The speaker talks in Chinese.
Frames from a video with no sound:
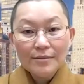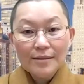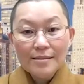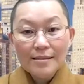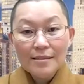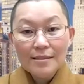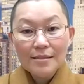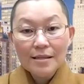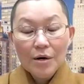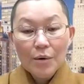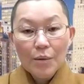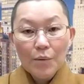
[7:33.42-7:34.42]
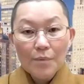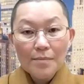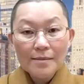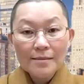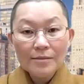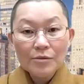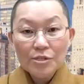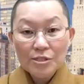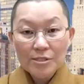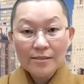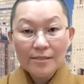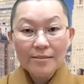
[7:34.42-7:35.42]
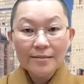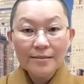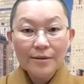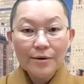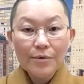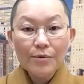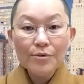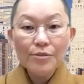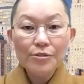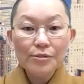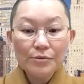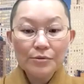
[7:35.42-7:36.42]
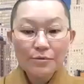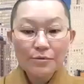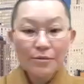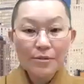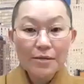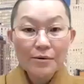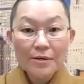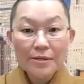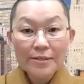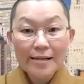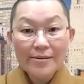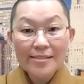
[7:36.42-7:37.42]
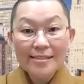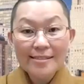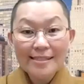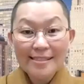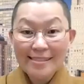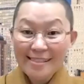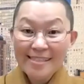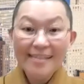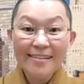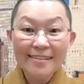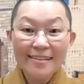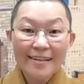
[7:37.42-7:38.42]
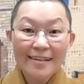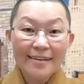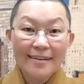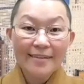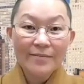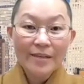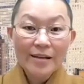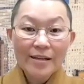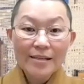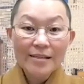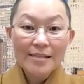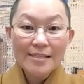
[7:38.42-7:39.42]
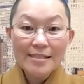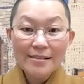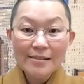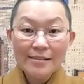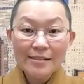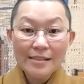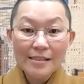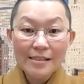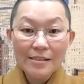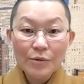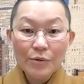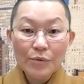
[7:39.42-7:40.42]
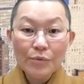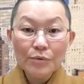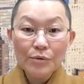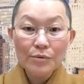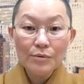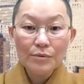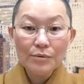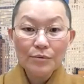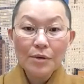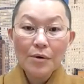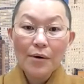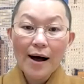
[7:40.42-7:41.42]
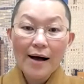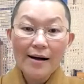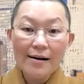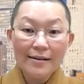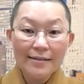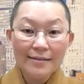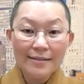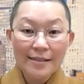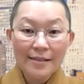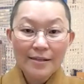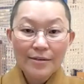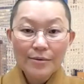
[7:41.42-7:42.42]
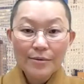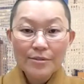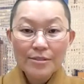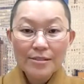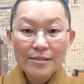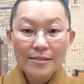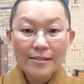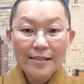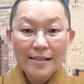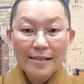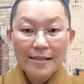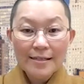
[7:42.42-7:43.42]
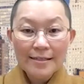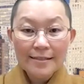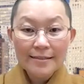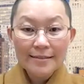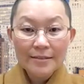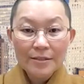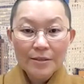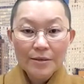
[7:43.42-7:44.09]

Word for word: 但是我们都是人，或许我们也会遇到一些境界，是是，一些人的互动对话啊，嗯，或许啊